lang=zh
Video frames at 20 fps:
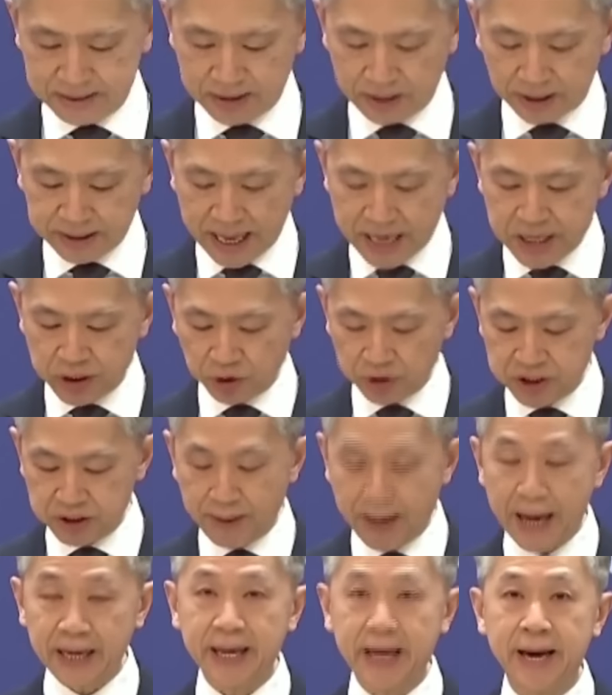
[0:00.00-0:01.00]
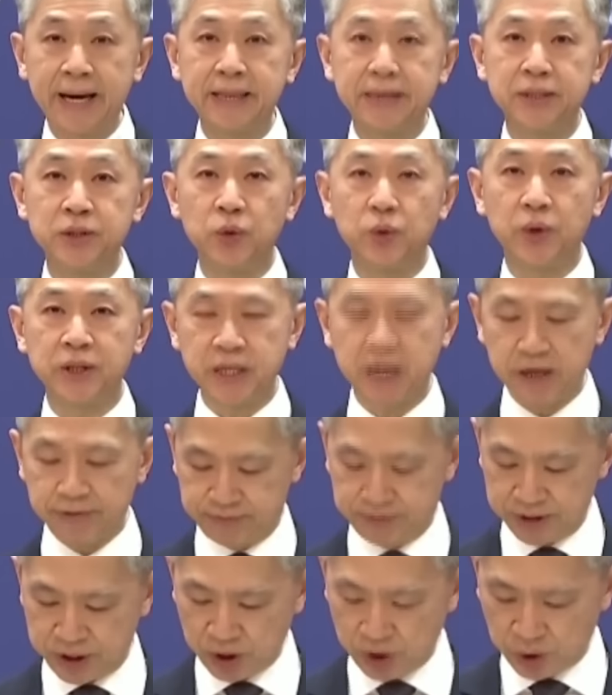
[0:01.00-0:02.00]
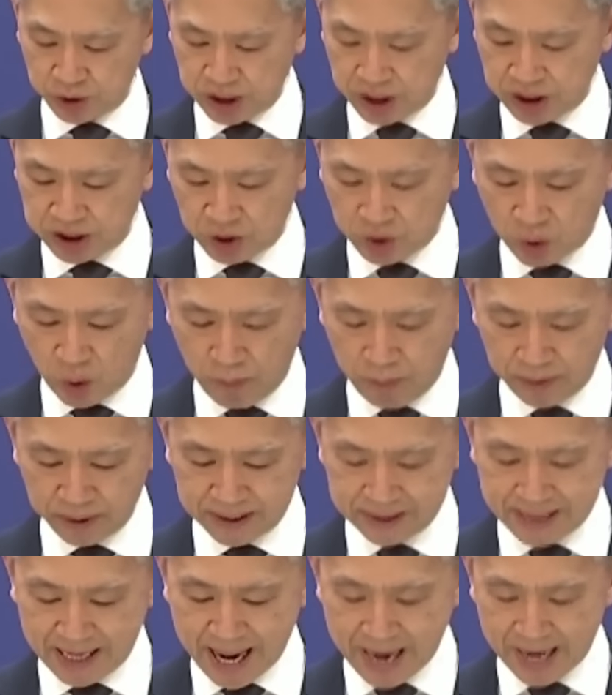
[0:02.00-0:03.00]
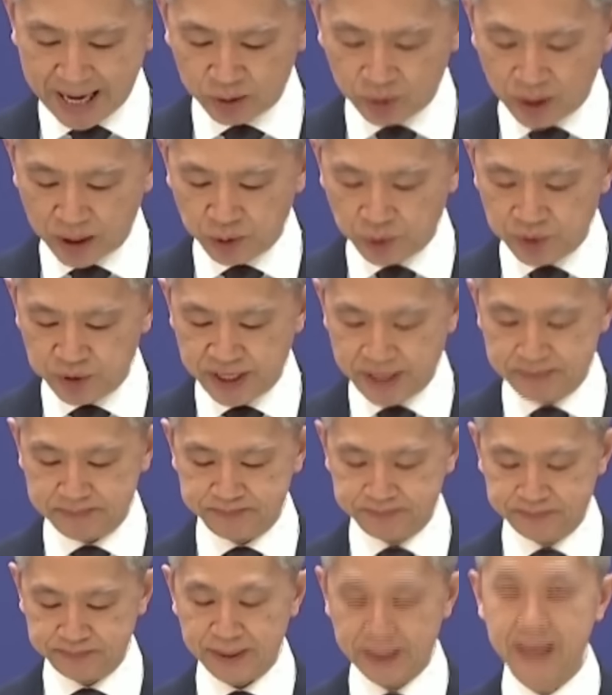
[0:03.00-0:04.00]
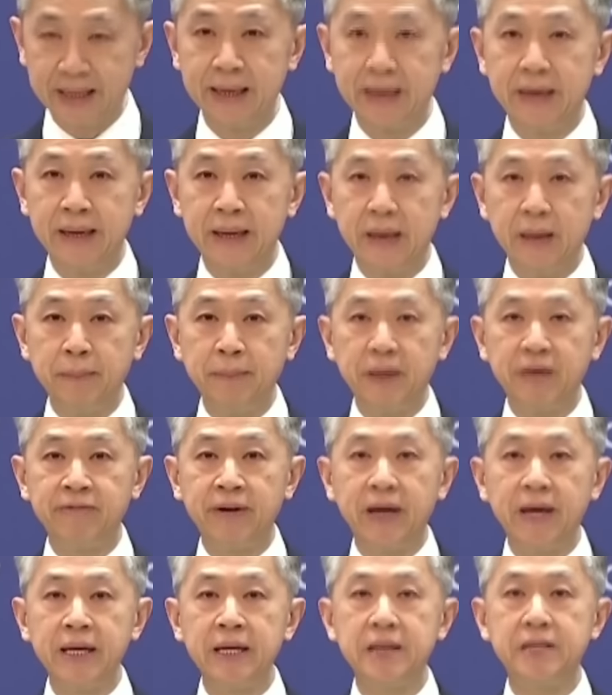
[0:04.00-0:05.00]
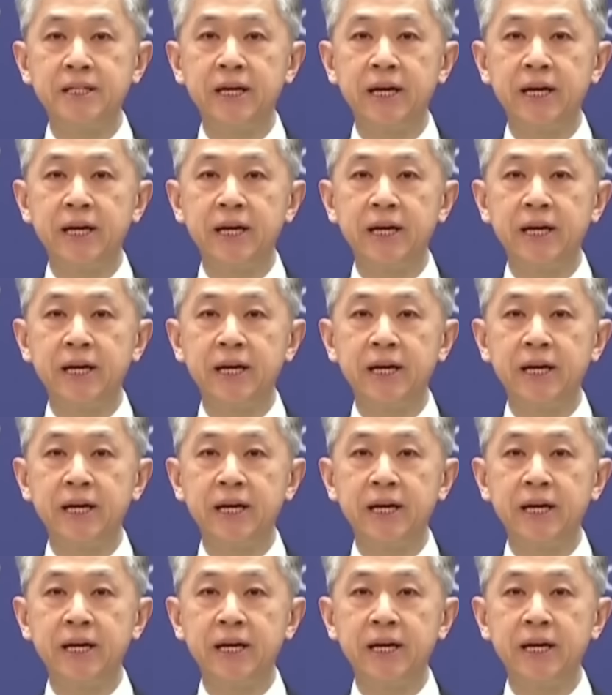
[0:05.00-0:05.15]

早在1948年，中国政府就正式公布了南海断续线，并为历